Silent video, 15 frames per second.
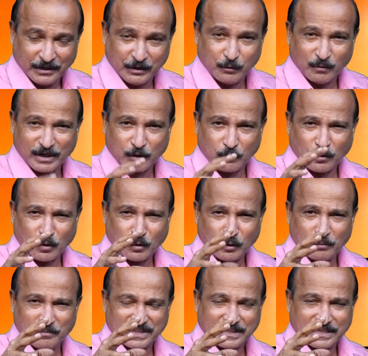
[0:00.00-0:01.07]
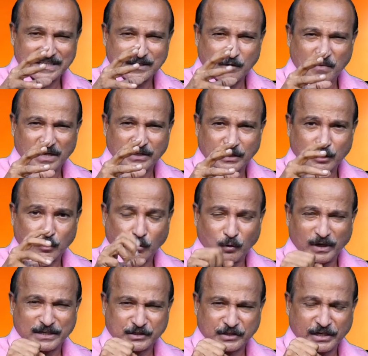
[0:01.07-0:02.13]
இதுவரைக்கும் உங்கள் குடும்பத்தில் சமாதான
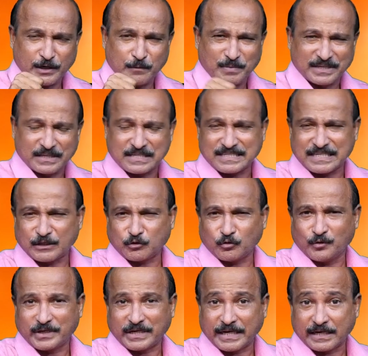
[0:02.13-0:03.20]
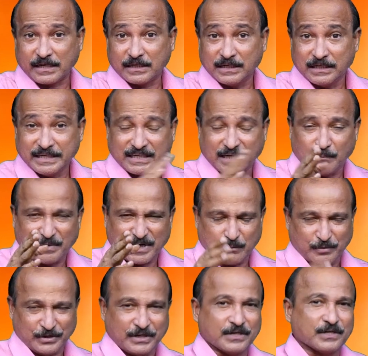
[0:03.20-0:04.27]
குலைச்சல் ஏற்படுத்த சத்துரு கிரிகள் அழிக்கப்பட
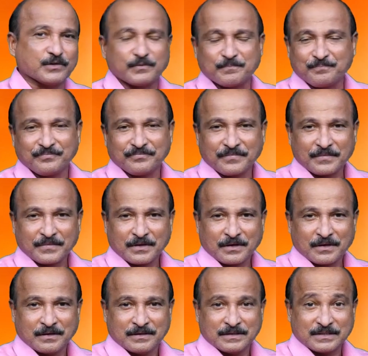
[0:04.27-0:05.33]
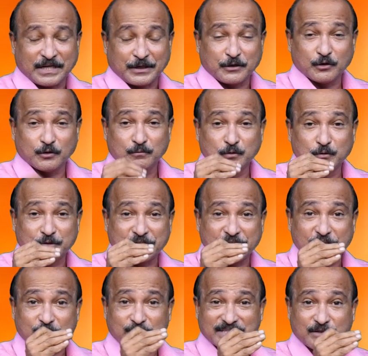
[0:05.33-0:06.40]
போகிறது சங்கீதம் நூற்றி
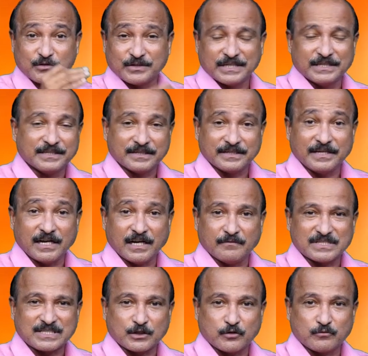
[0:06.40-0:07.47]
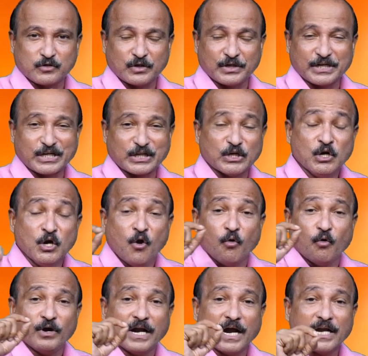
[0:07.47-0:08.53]
இருபத்தி ரெண்டு ஏழாம் வசனம் சொல்கிறது
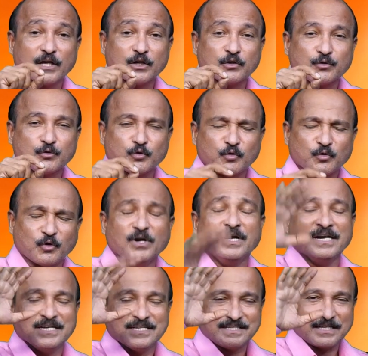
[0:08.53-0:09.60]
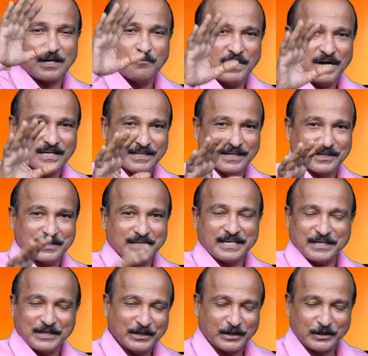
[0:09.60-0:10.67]
உன் அலங்கத்துக்குள் சமாதானம்
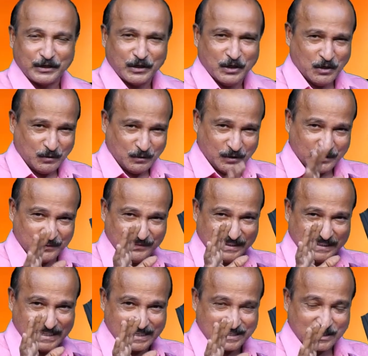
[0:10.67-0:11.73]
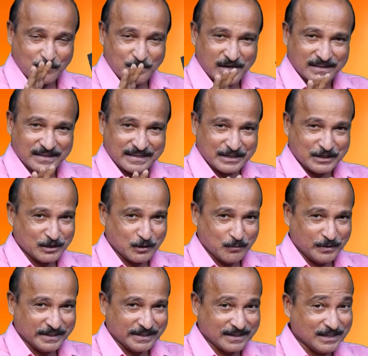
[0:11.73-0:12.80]
இன்னைக்கு உங்கள் வீட்டில் சமாதானம் இருக்க
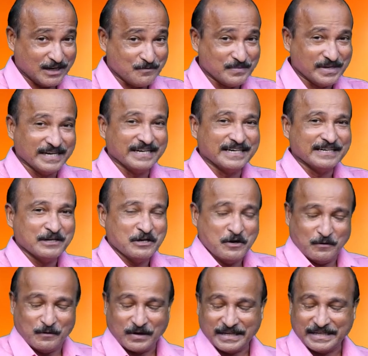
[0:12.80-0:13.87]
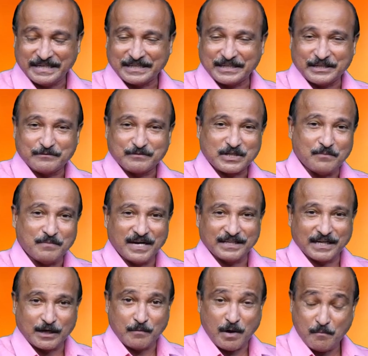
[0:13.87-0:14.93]
போகிறதாமேன் உங்கள் இருதயம்
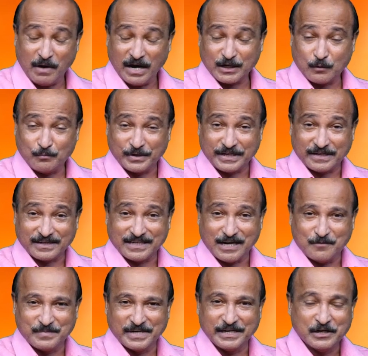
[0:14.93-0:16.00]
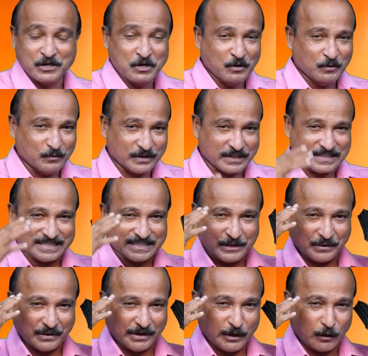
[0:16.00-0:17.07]
சமாதானமாக மாறப்போகிறதாமேன் உங்கள்
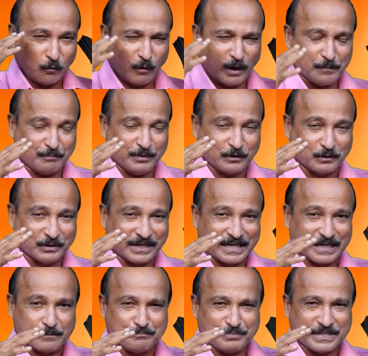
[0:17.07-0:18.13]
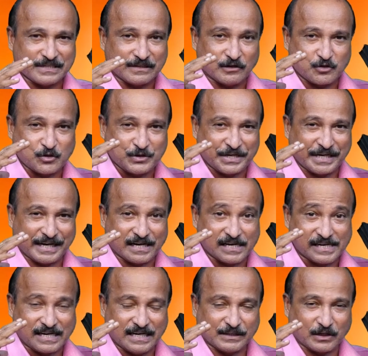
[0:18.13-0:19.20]
சிந்தையை குழப்பி கொண்டிருக்கிற பீசாசின்
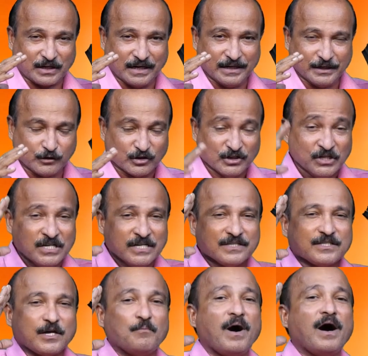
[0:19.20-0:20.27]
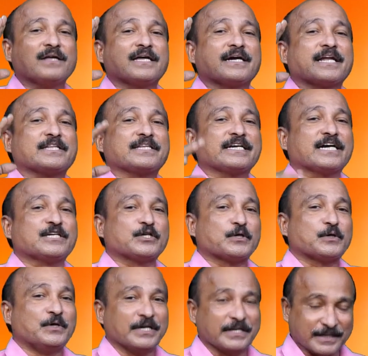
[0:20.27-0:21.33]
கிரைகளை கத்தர் அழித்து சமாதானத்தை
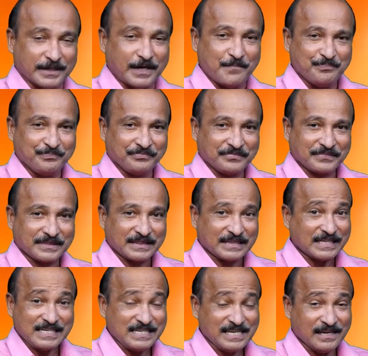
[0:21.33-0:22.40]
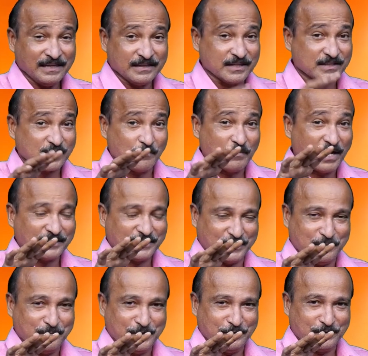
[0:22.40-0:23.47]
கத்தர் கொண்டிருக்கிறார் அந்த
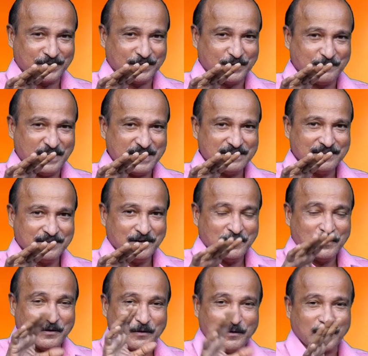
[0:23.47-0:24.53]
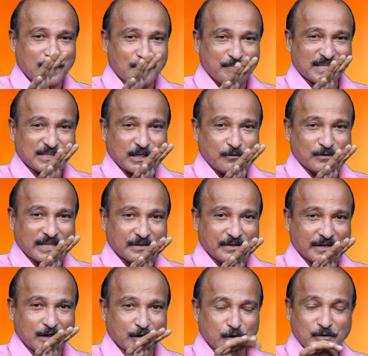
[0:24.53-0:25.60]
சமாதானம் எப்படி வரும் தெரியுமா லுக்கா பத்தாவது
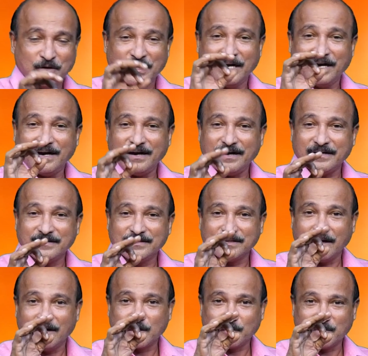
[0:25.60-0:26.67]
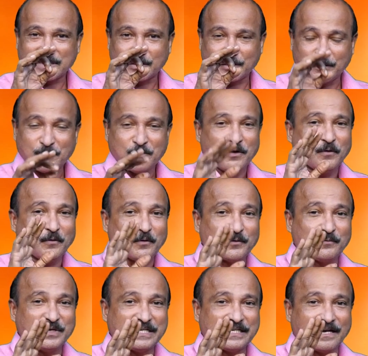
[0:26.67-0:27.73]
அதிகாரம் ஐந்து ஆறு வசனம்
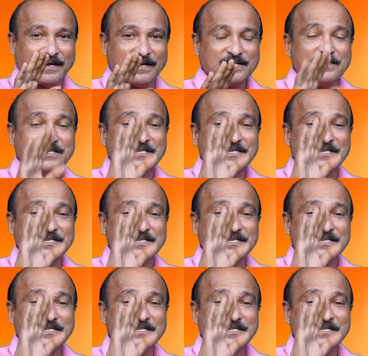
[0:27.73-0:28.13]
ஒரு வீட்டில்